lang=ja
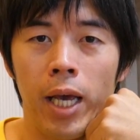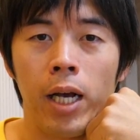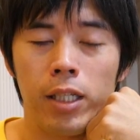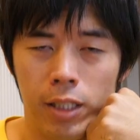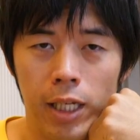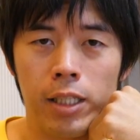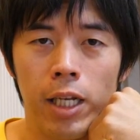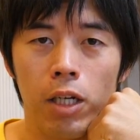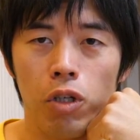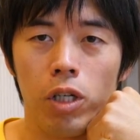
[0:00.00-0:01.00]
えー、カズさん
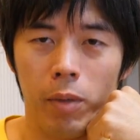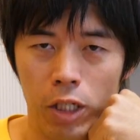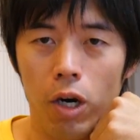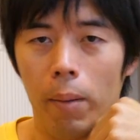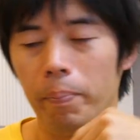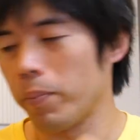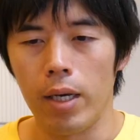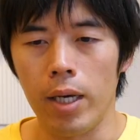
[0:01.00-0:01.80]
セレクションいきましょう。